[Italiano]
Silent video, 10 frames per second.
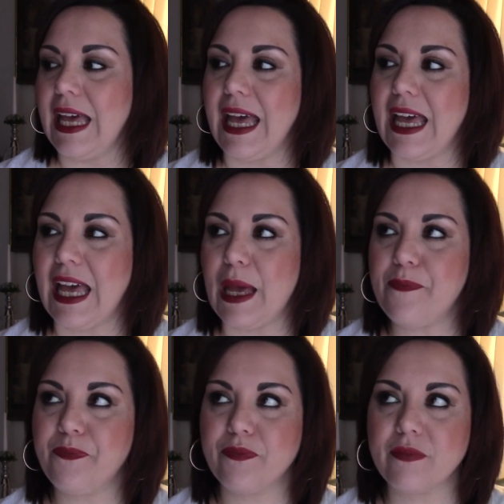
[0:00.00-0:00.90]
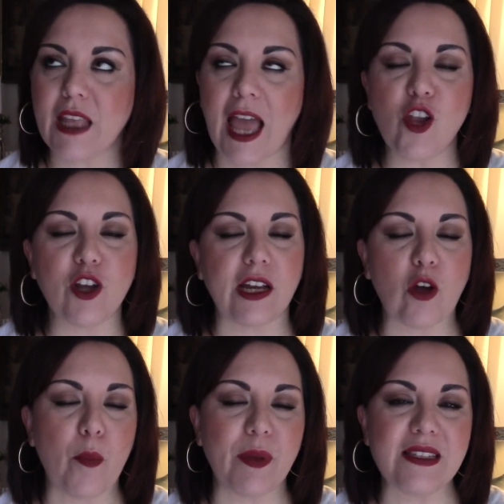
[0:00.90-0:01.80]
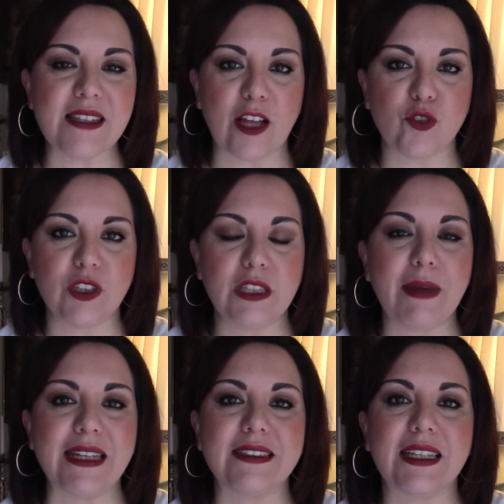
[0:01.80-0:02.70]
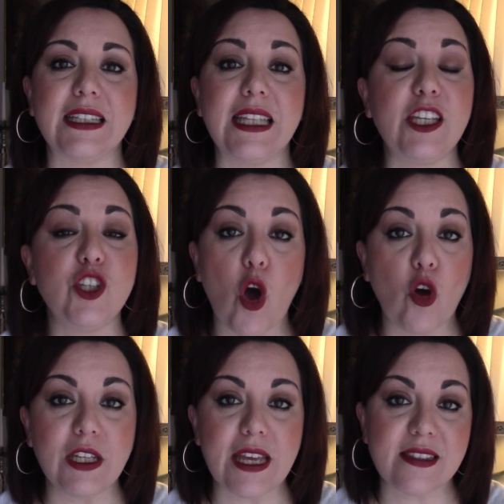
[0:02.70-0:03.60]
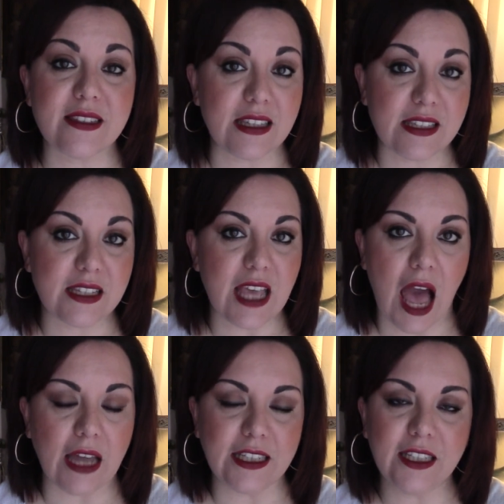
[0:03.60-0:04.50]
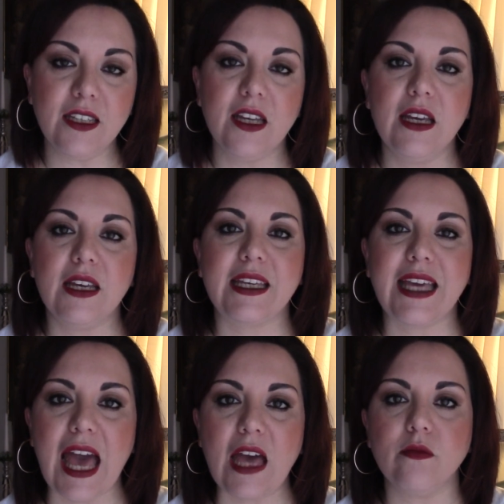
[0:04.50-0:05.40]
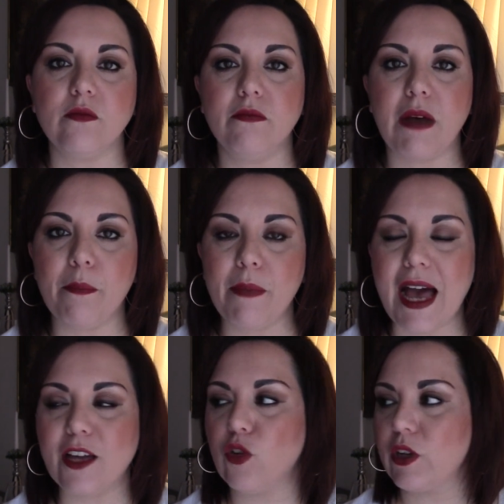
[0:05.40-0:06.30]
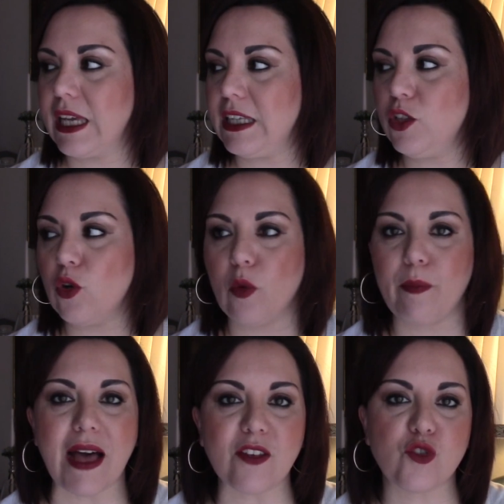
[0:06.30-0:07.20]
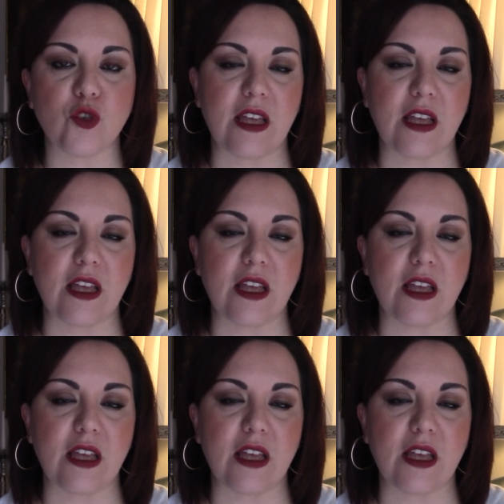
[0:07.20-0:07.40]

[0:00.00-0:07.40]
ehm, allora ho pensato di mettere degli oli essenziali che man mano che io passo